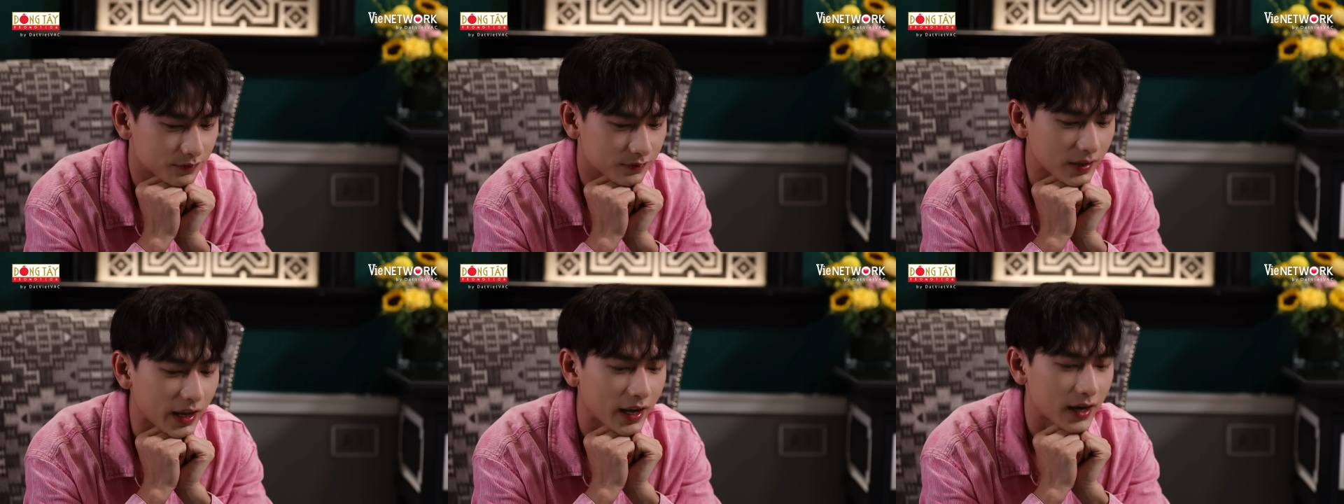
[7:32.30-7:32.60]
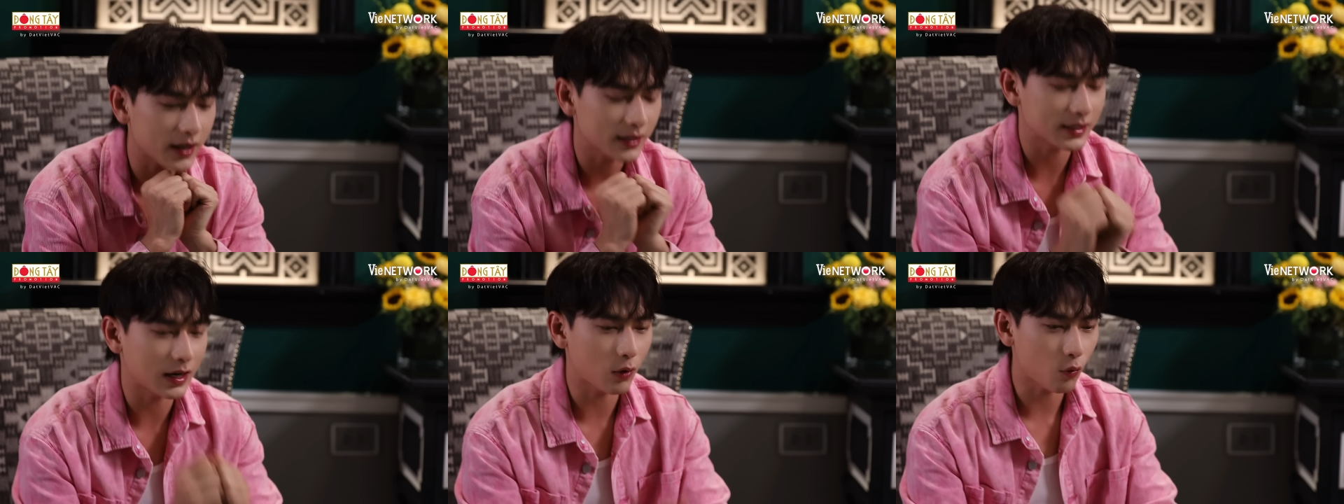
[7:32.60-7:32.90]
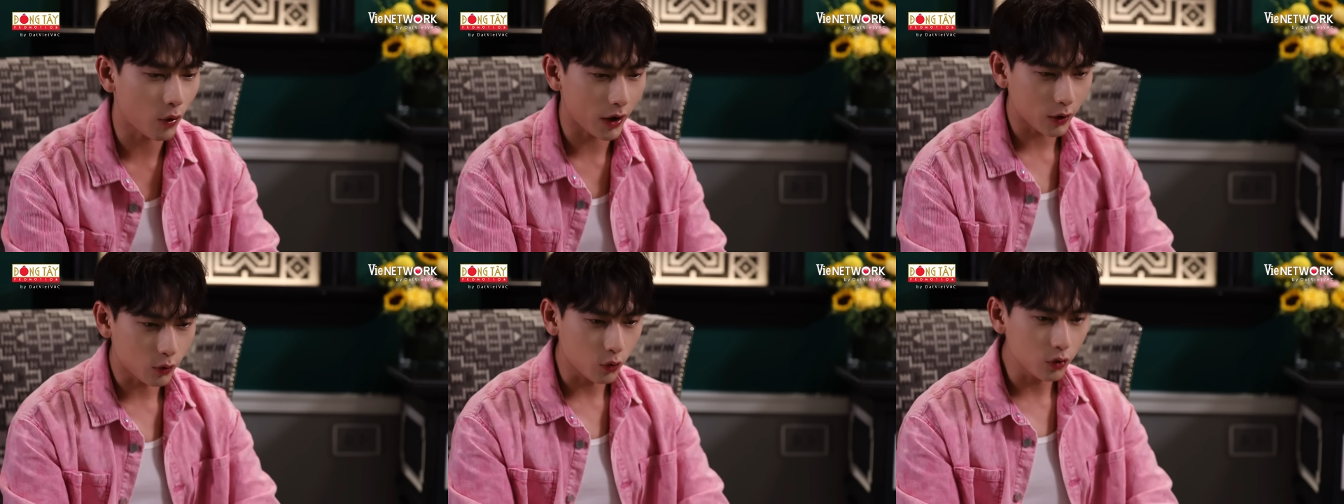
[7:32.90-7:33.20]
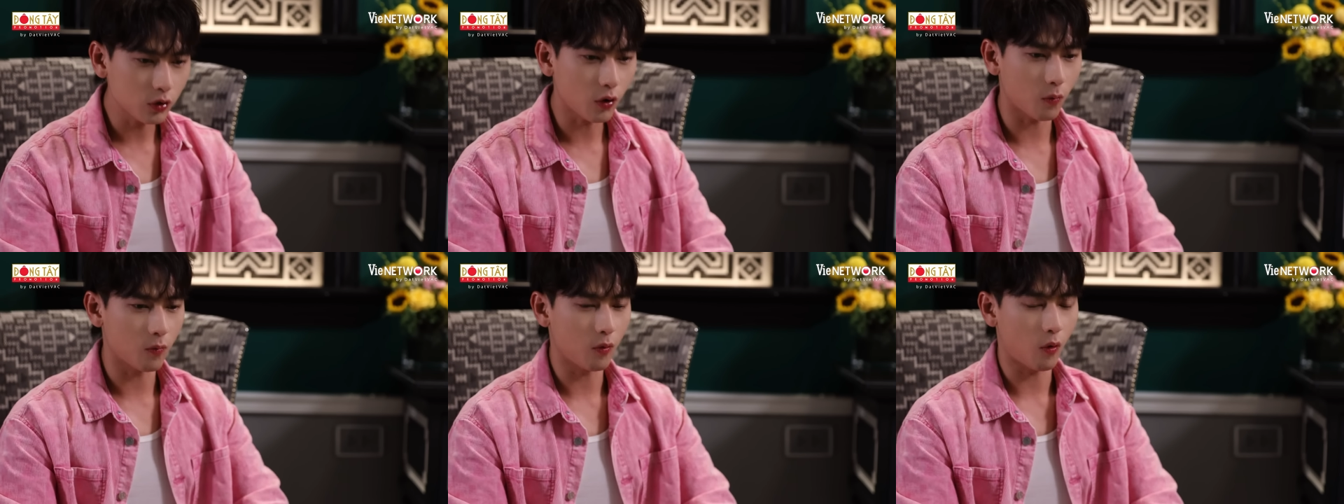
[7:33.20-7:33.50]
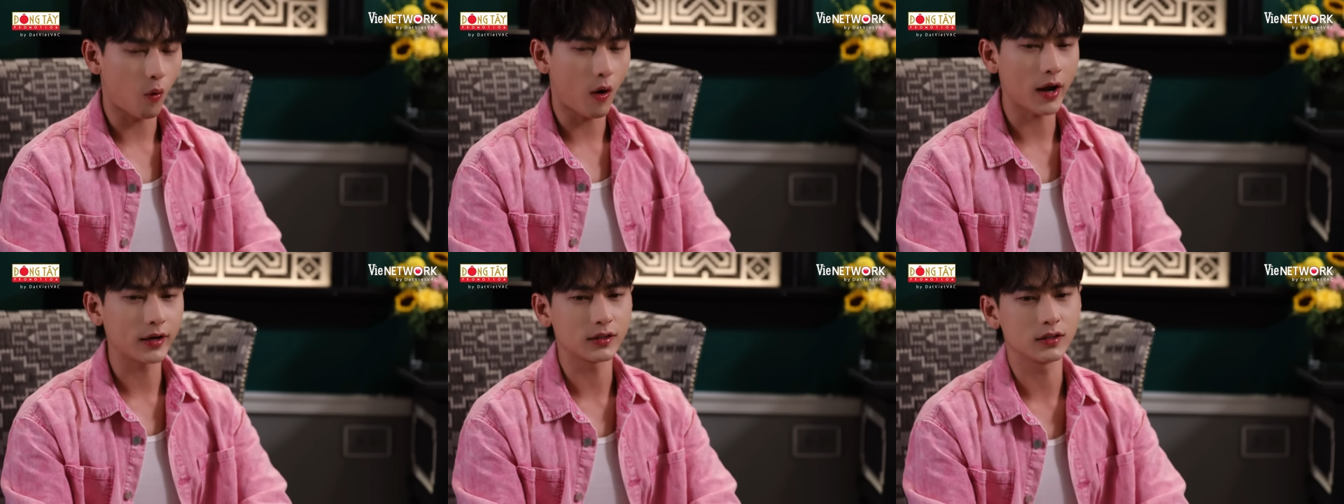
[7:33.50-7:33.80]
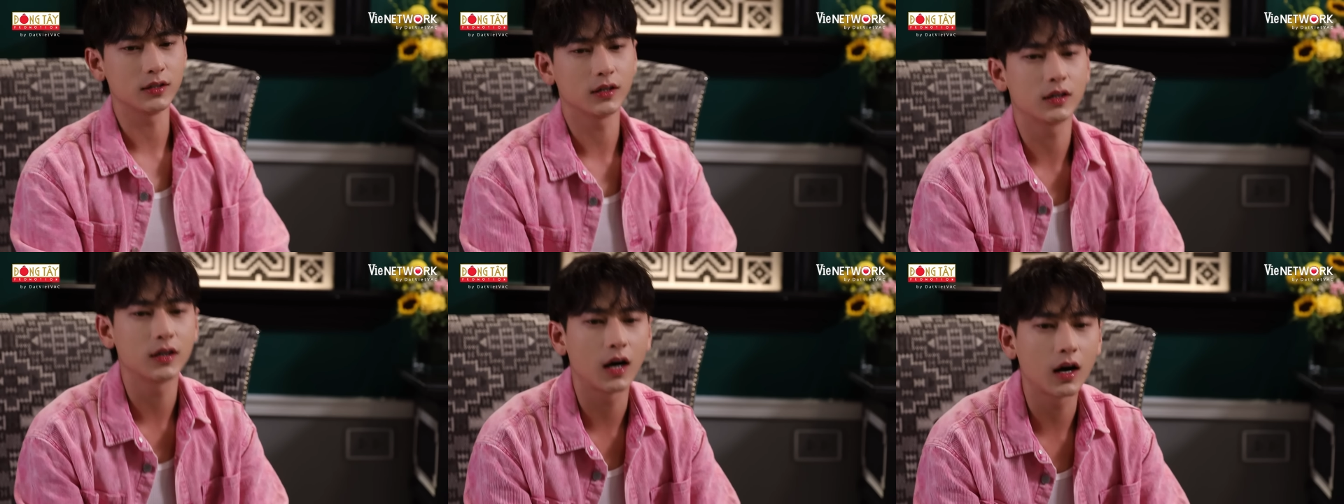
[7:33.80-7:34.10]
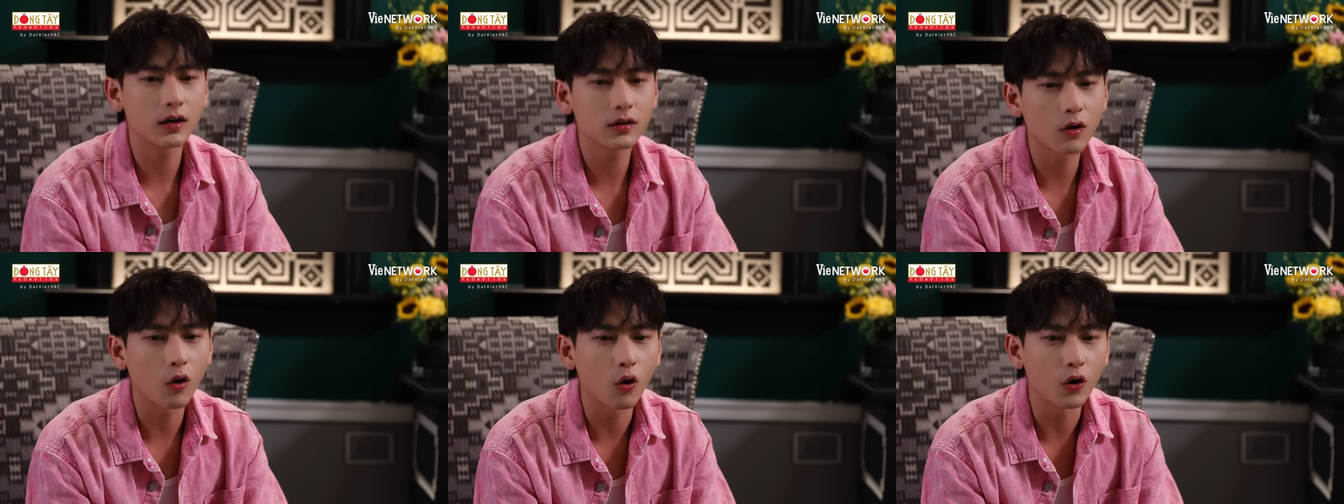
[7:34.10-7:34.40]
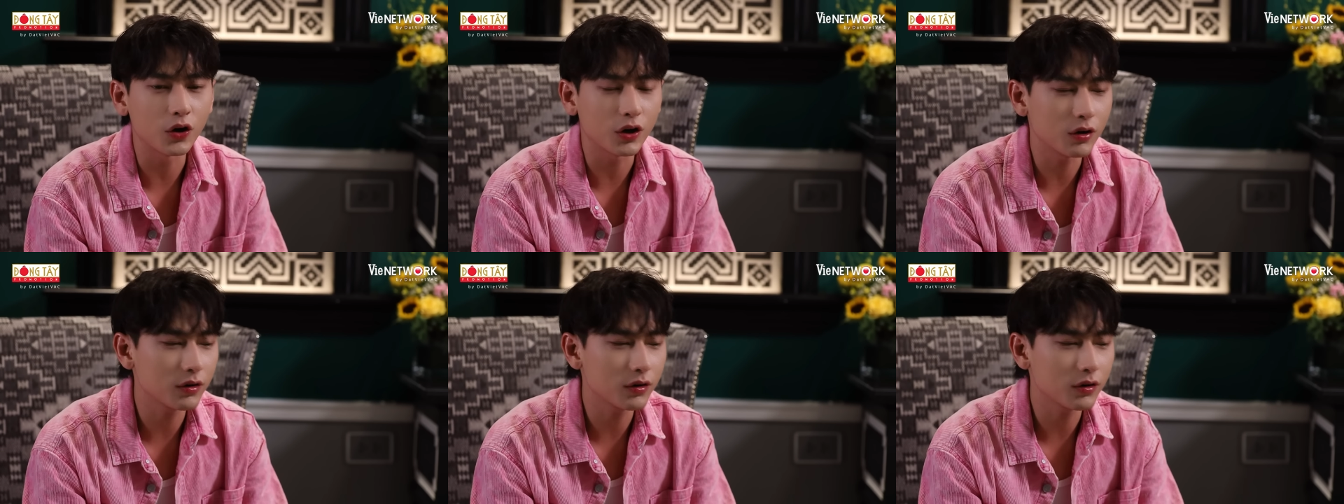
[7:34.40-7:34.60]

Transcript: đây là chặng quay cuối cùng của hành trình rực rỡ rồi.